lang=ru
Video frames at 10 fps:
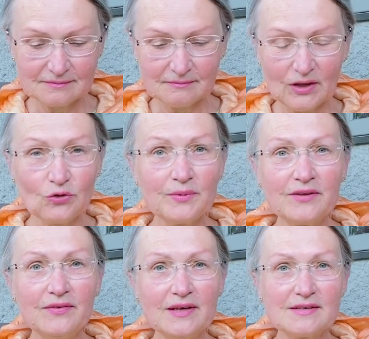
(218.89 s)
Но ну,
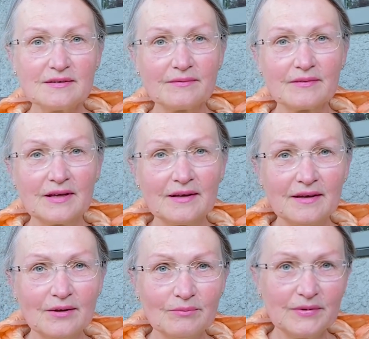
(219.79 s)
медведь,
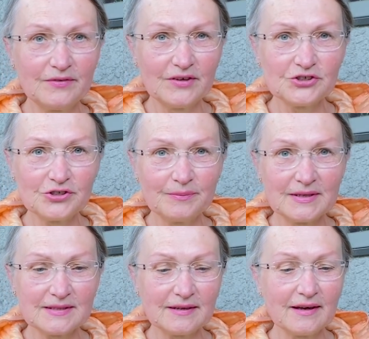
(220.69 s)
медвежьи
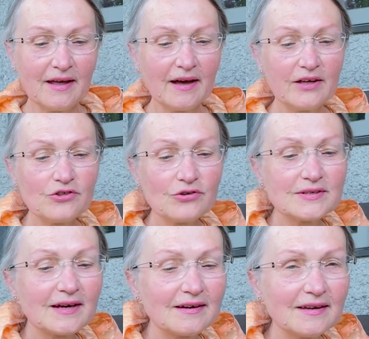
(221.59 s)
мысли. А еще
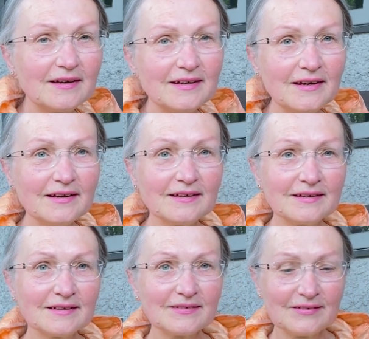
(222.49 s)
из карты лилии.
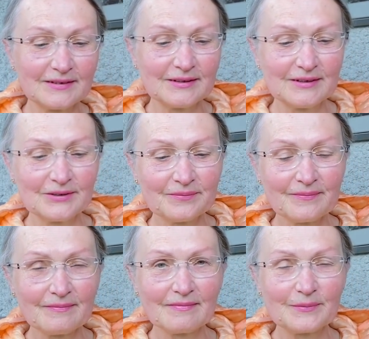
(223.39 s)

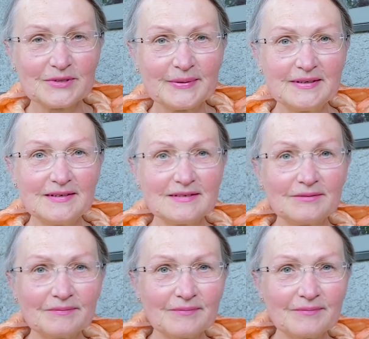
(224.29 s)
Смотрите.